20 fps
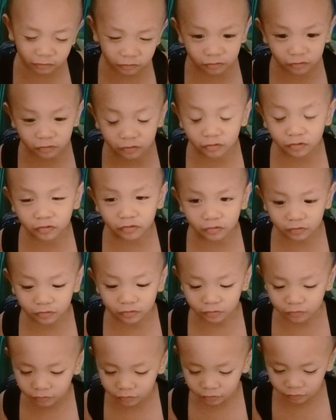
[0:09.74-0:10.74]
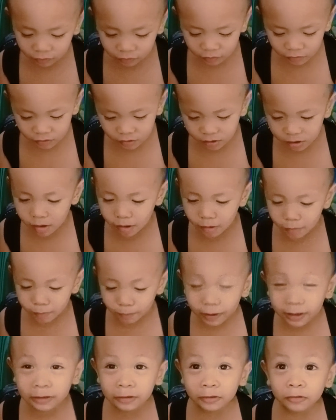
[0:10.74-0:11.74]
Magantay ka ng dawat kalahating
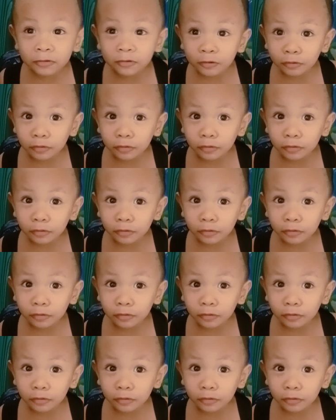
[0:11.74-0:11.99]
buwan.